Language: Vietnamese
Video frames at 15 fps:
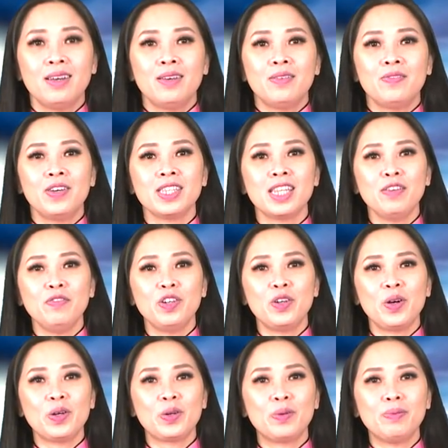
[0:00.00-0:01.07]
Phần tin vừa
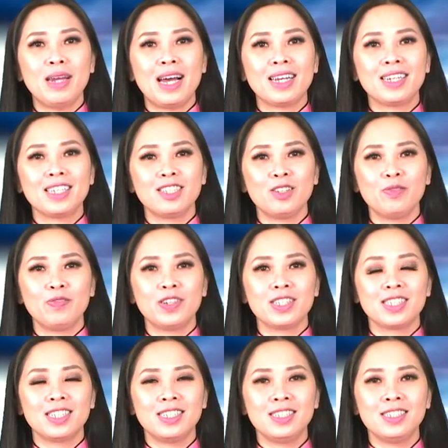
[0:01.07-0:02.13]
rồi cũng đã kết thúc phần
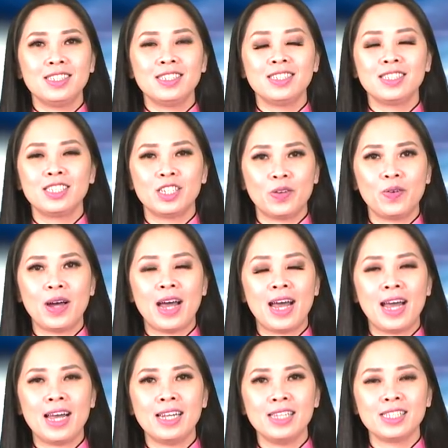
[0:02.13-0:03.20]
tin châu
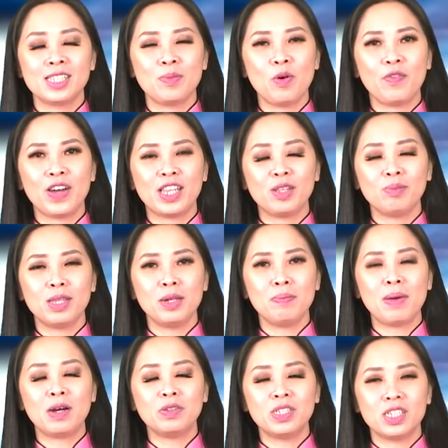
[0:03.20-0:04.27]
Á. Sau một vài thông tin
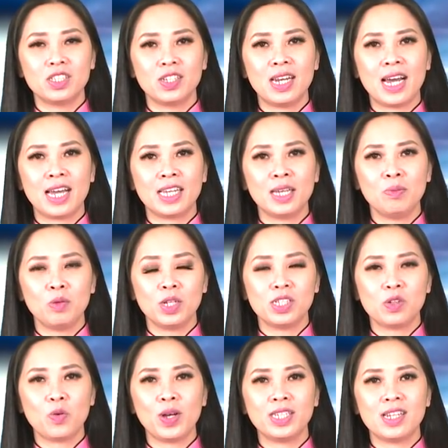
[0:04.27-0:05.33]
bảo trợ cho đài, Kim Thủy
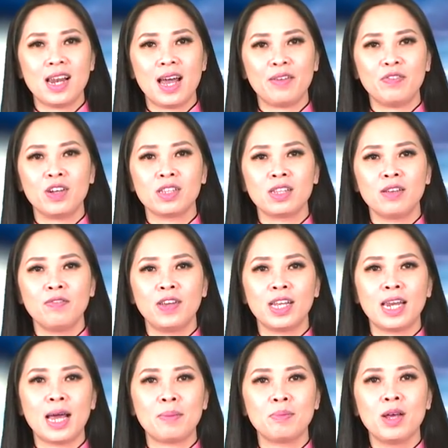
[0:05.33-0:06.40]
sẽ quay trở lại phần tin Việt
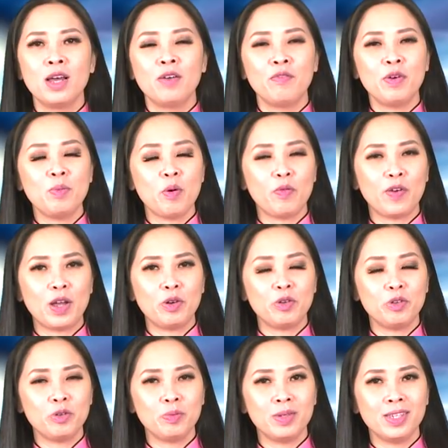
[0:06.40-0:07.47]
Nam với một vài nội
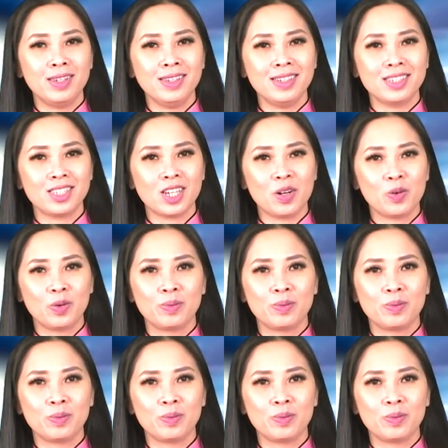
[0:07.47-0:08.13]
dung chính như sau.